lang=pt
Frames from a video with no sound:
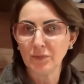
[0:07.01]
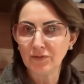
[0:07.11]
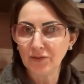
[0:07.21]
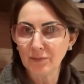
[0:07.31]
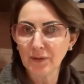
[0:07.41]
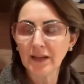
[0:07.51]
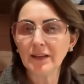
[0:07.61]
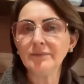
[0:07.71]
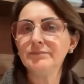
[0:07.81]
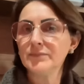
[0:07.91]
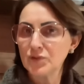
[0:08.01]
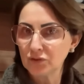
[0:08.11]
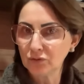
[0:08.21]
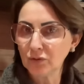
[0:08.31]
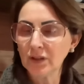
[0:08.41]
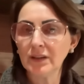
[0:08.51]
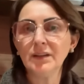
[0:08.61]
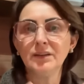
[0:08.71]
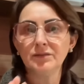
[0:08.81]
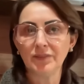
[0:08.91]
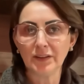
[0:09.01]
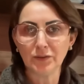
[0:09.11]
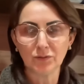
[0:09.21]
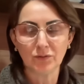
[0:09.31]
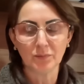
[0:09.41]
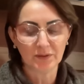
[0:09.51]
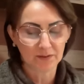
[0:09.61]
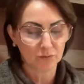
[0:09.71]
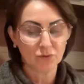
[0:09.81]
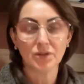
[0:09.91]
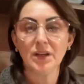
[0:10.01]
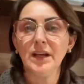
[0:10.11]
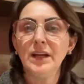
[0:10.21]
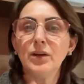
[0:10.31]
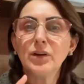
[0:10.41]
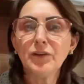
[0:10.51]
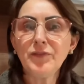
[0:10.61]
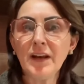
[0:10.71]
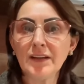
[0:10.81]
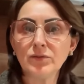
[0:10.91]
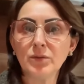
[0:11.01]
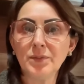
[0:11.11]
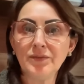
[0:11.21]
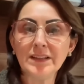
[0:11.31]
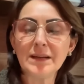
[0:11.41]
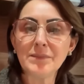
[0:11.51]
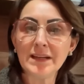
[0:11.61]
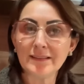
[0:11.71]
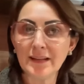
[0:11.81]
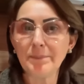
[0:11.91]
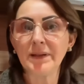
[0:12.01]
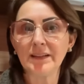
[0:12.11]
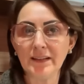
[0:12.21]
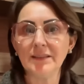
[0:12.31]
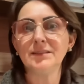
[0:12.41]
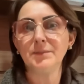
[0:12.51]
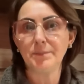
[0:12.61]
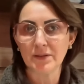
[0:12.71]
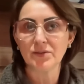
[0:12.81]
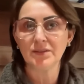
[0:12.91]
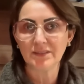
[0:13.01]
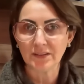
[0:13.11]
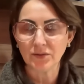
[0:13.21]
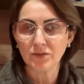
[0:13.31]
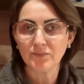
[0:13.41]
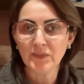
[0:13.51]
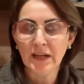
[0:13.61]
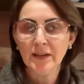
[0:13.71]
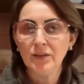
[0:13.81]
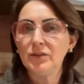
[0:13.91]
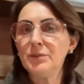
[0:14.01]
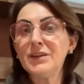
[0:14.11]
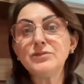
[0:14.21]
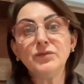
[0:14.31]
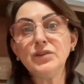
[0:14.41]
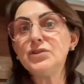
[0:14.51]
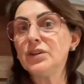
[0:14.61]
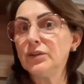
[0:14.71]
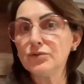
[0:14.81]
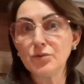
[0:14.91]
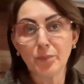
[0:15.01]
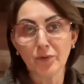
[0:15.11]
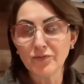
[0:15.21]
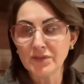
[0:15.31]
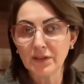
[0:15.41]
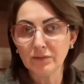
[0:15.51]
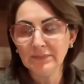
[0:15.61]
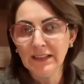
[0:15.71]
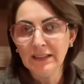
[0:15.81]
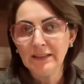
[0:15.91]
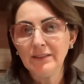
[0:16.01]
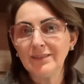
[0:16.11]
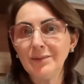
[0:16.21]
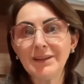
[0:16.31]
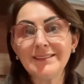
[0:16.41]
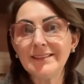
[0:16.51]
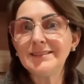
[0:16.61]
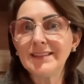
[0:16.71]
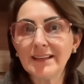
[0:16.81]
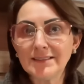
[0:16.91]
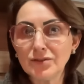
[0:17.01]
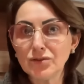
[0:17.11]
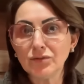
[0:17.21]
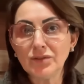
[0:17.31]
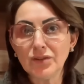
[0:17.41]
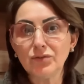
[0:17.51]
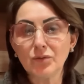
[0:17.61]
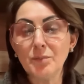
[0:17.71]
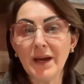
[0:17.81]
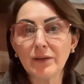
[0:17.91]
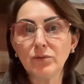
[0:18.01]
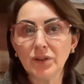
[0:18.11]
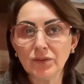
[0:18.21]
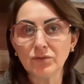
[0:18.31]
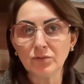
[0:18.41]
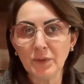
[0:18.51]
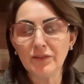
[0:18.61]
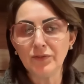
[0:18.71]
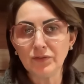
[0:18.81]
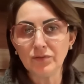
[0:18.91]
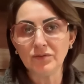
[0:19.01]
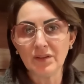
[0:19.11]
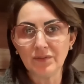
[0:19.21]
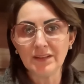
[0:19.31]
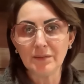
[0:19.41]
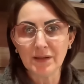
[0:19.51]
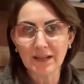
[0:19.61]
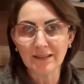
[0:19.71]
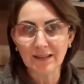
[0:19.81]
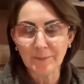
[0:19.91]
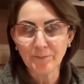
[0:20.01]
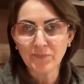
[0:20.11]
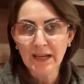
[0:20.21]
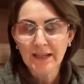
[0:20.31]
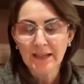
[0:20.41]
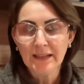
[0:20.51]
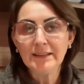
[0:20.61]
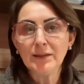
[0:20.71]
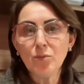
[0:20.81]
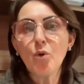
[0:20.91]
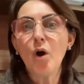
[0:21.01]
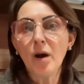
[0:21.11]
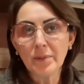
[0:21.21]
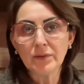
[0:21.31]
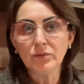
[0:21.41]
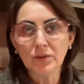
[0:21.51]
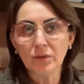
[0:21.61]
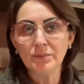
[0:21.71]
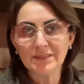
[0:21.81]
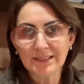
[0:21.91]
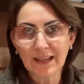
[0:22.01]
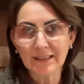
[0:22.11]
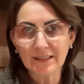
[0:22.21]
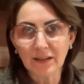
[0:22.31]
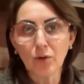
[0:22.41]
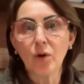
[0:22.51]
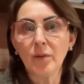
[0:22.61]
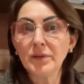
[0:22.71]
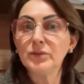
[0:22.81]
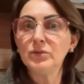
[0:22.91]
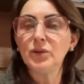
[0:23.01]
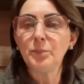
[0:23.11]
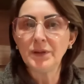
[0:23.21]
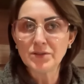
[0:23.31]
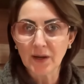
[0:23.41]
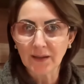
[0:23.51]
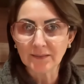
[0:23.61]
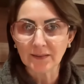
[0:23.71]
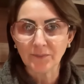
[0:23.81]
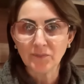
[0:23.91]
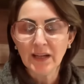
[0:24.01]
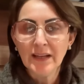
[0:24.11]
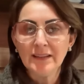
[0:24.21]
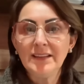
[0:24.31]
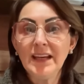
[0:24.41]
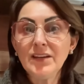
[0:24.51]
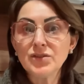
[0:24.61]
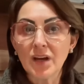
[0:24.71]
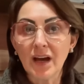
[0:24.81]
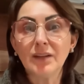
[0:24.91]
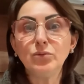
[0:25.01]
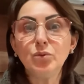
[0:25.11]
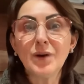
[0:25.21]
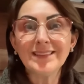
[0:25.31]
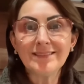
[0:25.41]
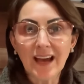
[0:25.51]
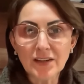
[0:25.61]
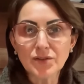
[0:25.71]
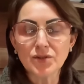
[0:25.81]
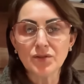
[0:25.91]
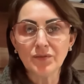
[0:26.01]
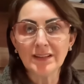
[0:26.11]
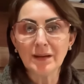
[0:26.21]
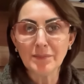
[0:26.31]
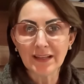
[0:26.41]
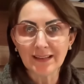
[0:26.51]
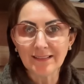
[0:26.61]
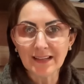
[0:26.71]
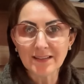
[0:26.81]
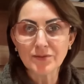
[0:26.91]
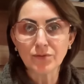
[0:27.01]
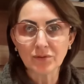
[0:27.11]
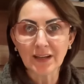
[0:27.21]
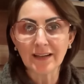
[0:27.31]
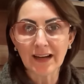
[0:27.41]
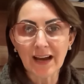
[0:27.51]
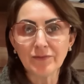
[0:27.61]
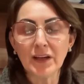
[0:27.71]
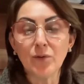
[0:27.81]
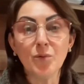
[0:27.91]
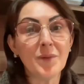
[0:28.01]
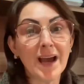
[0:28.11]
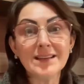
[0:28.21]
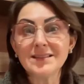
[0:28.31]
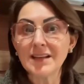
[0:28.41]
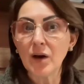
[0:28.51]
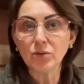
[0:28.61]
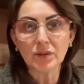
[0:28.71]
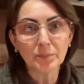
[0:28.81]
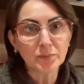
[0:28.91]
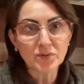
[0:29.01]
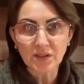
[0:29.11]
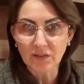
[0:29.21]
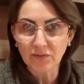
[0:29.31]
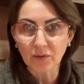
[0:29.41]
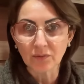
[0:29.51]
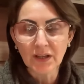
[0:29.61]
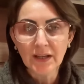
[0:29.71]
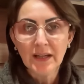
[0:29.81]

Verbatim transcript: Uma enfermeira, gestora, falando sobre saúde. Eu quero falar sobre vitamina D para criança e para gestante. Eu tenho mais de 20 anos de profissão e eu tenho uma tristeza de não ter descoberto antes os benefícios da vitamina D. Então, cobra do teu obstetra, cobra do teu pediatra. Deixa a tua taxa de vitamina D, se tu tá grávida, o mais alta possível.